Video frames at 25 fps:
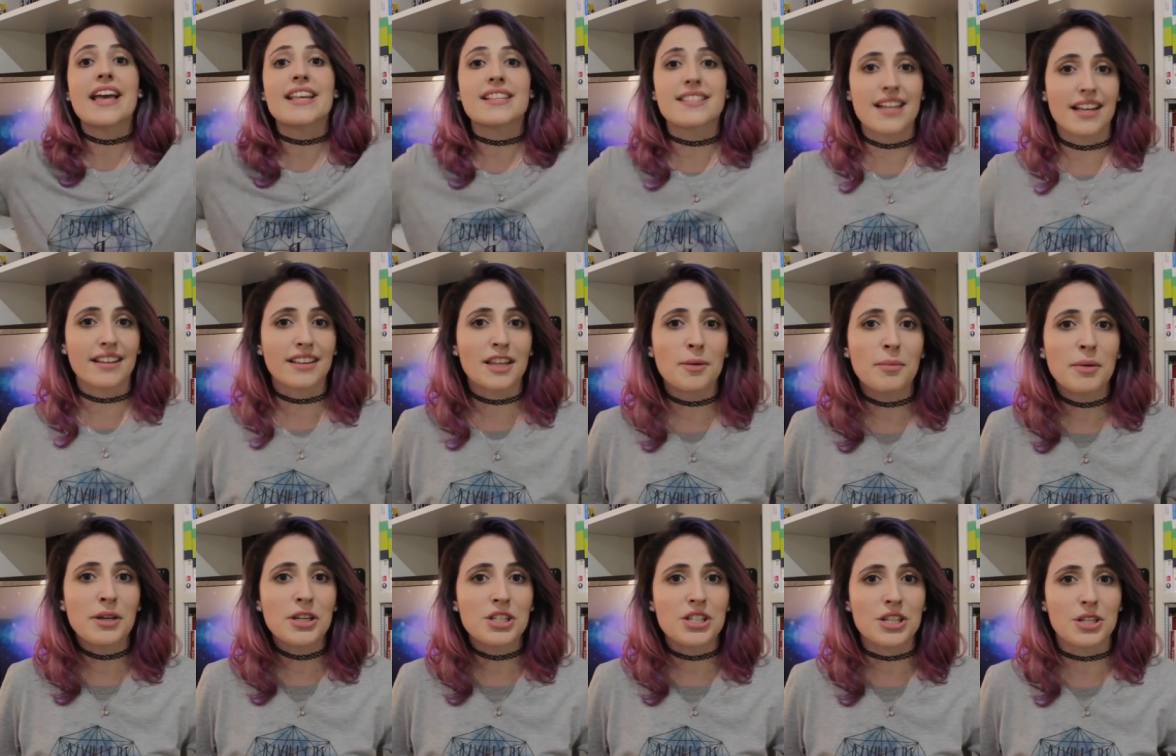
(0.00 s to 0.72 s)
É
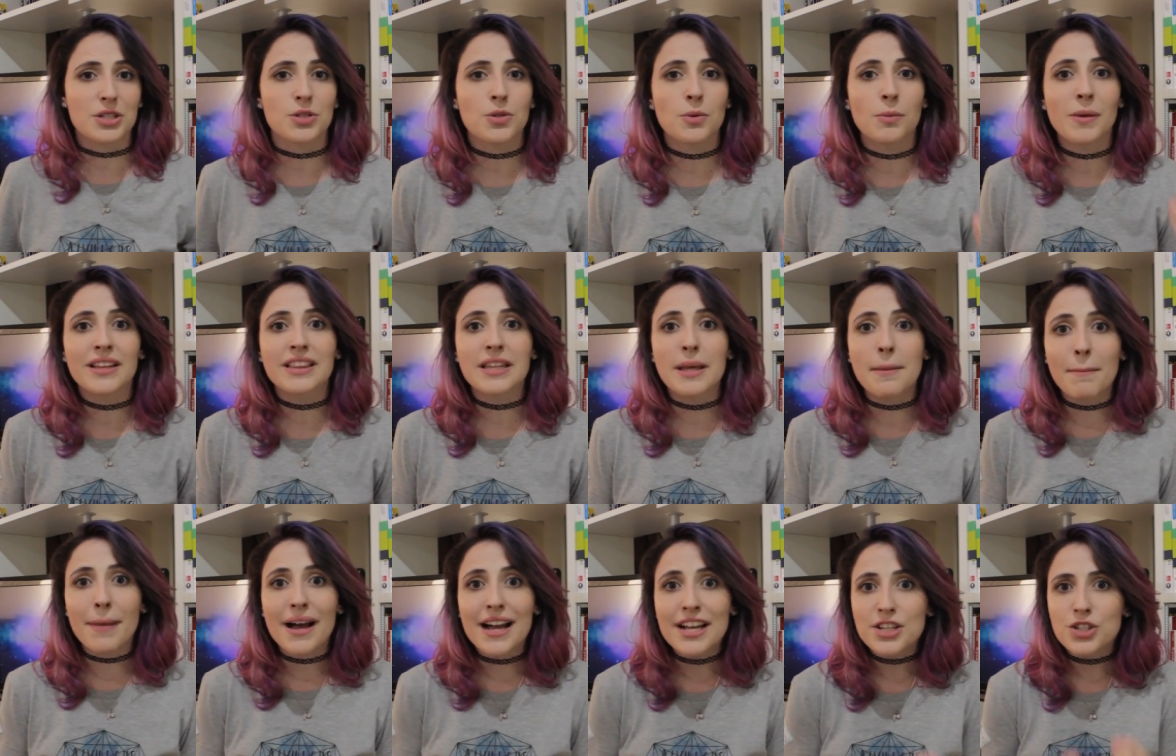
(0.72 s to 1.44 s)
exatamente isso. Um
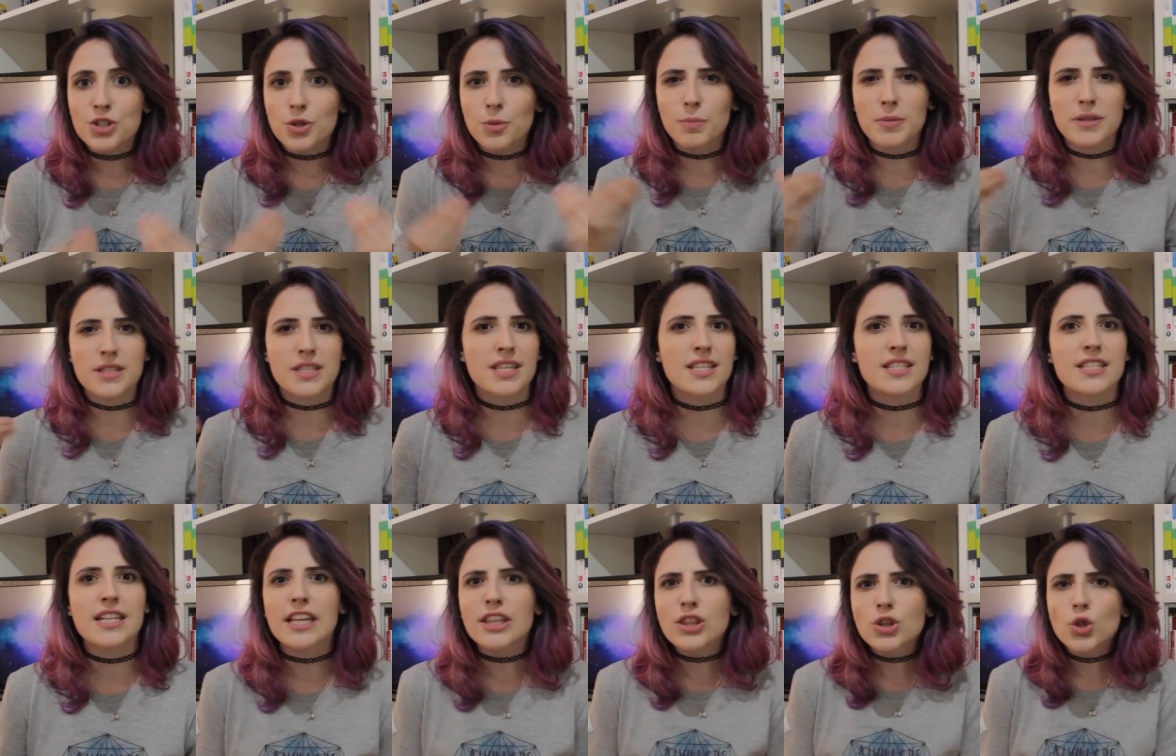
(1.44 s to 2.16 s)
matemático,
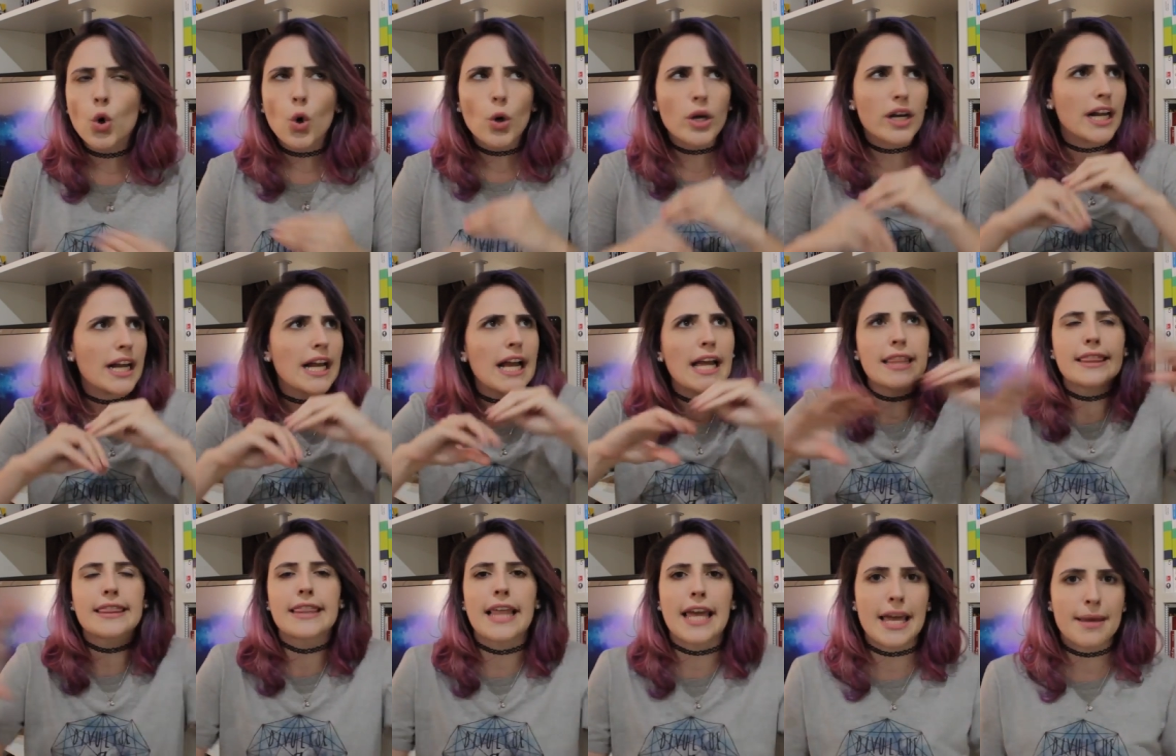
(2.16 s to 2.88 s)
pesquisador,
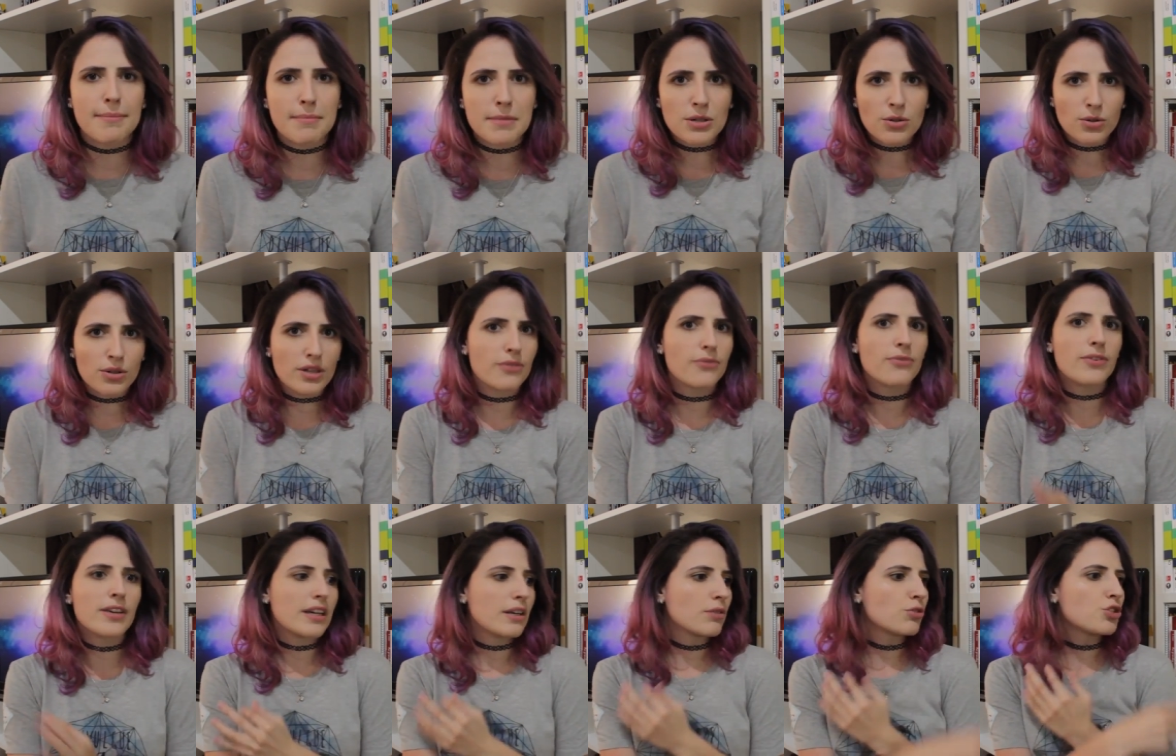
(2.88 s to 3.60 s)
acadêmico
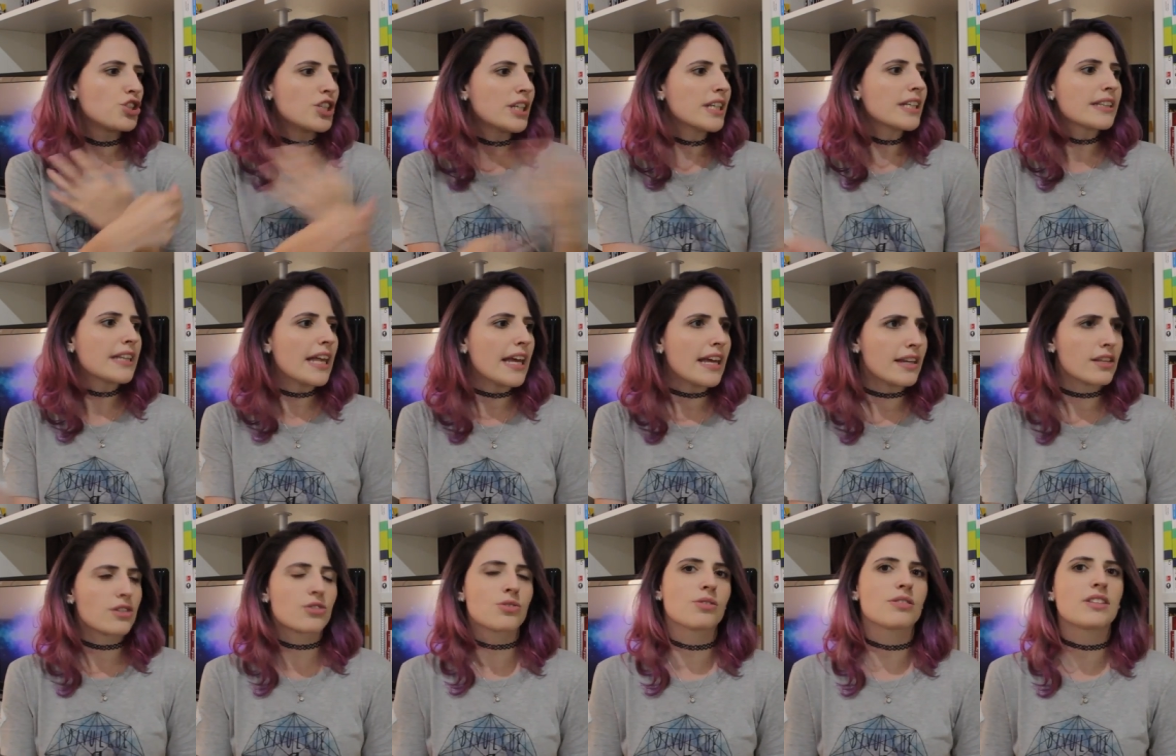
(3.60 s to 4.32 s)
que fica o dia
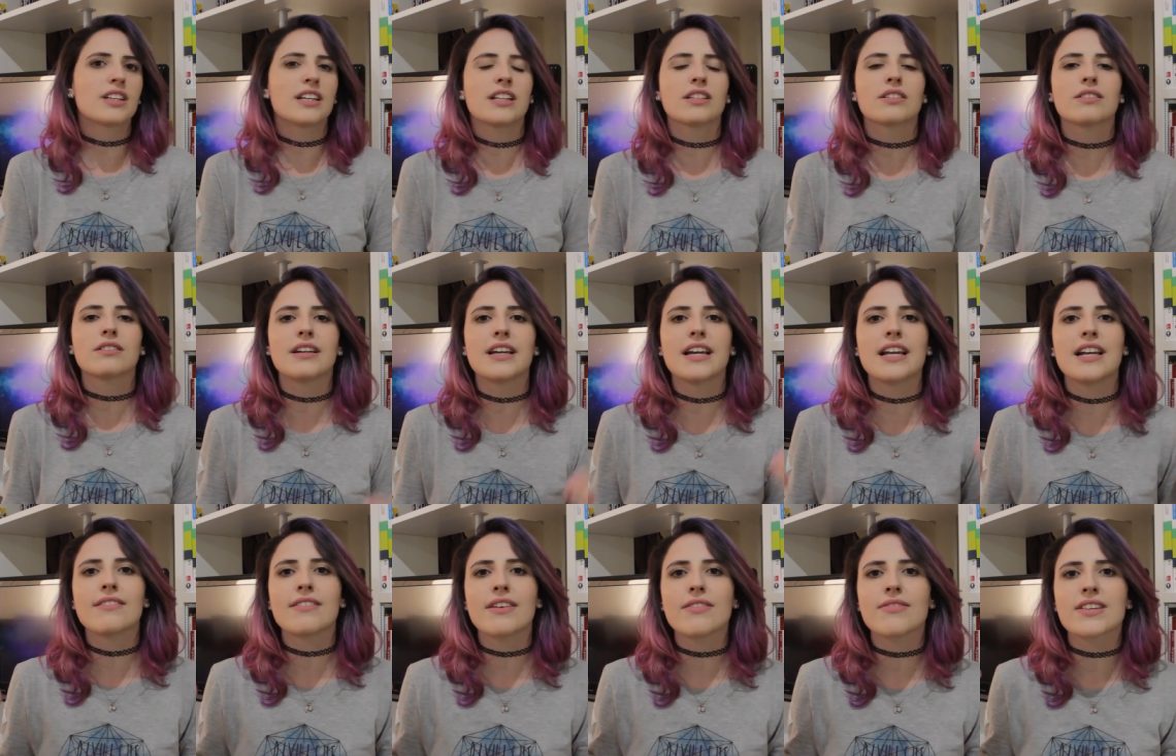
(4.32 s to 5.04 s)
inteiro estudando,
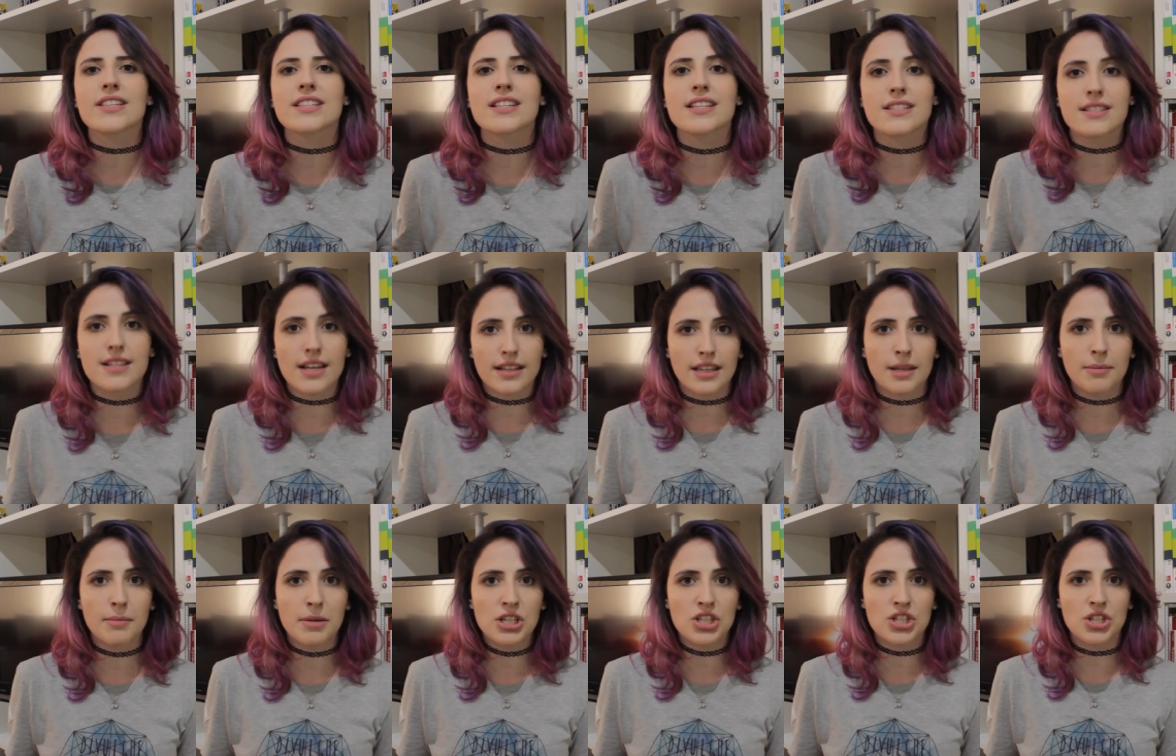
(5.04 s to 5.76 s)
ele vai fazer
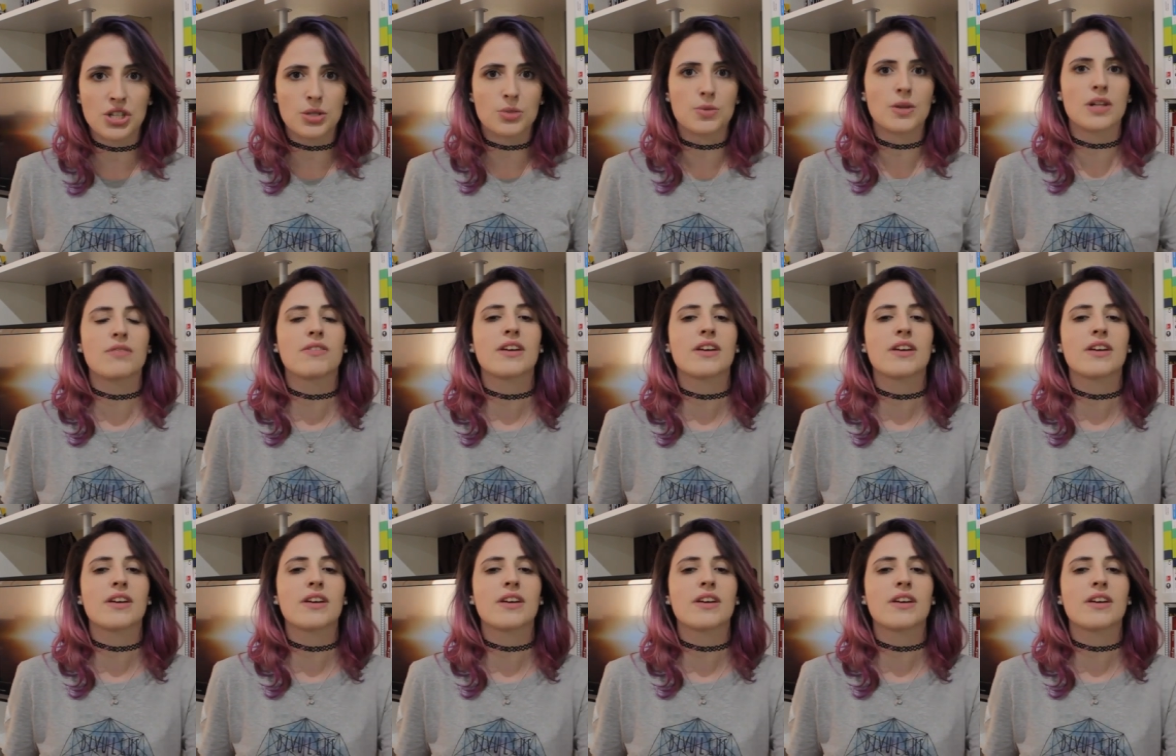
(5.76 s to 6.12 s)
exatamente isso.